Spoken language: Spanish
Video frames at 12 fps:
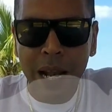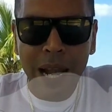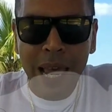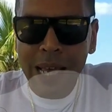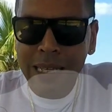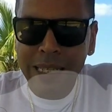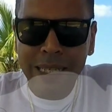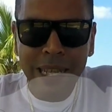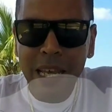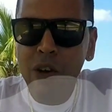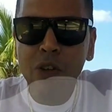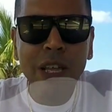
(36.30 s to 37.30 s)
les
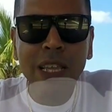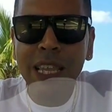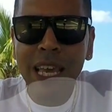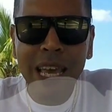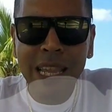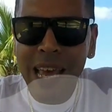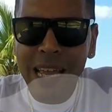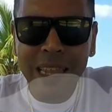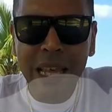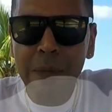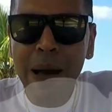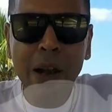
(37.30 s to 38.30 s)
digo desde de
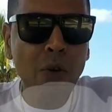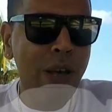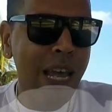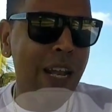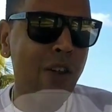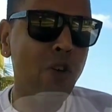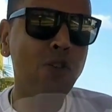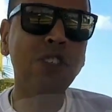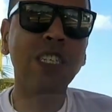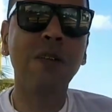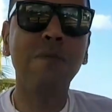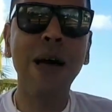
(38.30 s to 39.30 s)
antemano que no
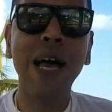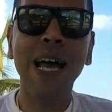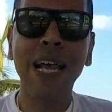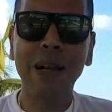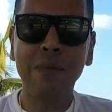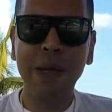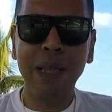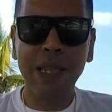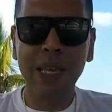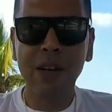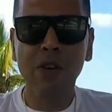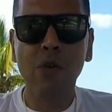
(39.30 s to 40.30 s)
se van a
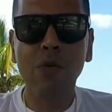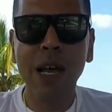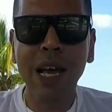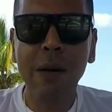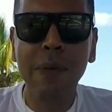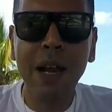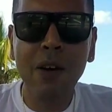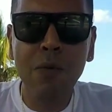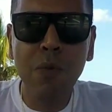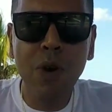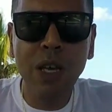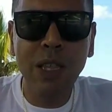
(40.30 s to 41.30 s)
arrepentir con una cámara
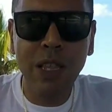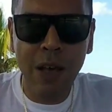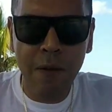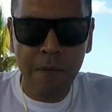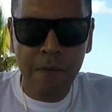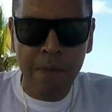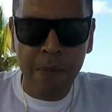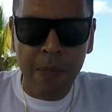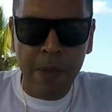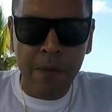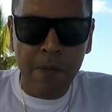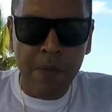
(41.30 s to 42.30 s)
como esta.
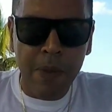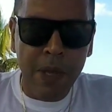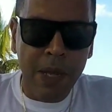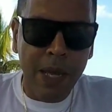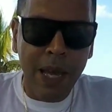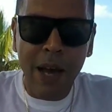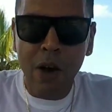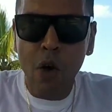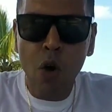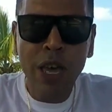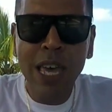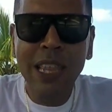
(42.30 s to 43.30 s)

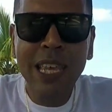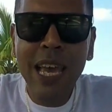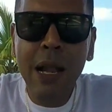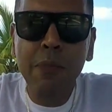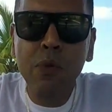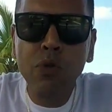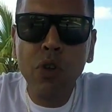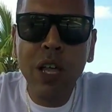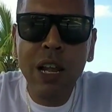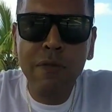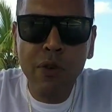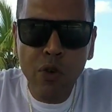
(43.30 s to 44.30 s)
Hoy en día el mundo
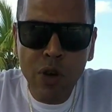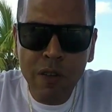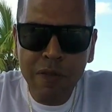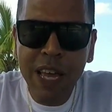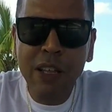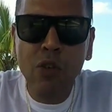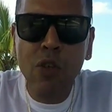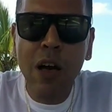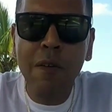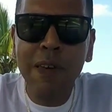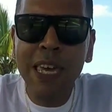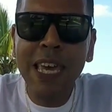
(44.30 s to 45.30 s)
de la fotografía
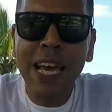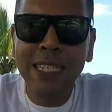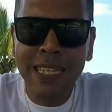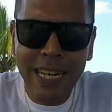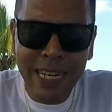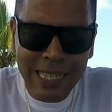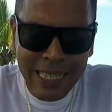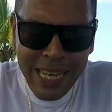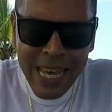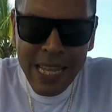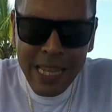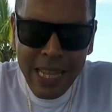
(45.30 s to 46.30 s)
todavía se
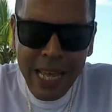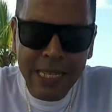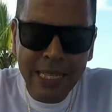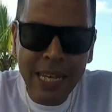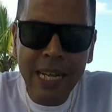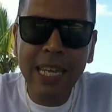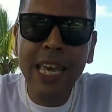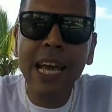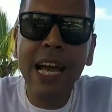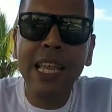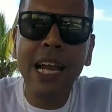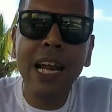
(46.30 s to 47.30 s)
resiente y se
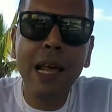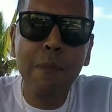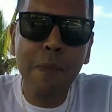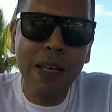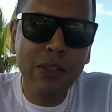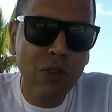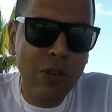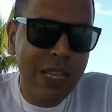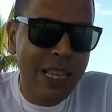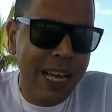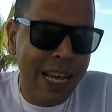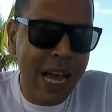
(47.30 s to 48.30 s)
niega a dar el espacio de
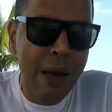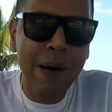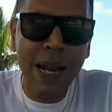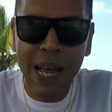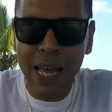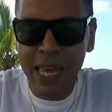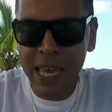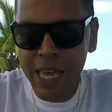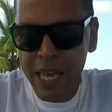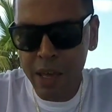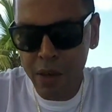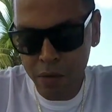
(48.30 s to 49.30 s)
estas cámaras
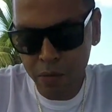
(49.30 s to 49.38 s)
y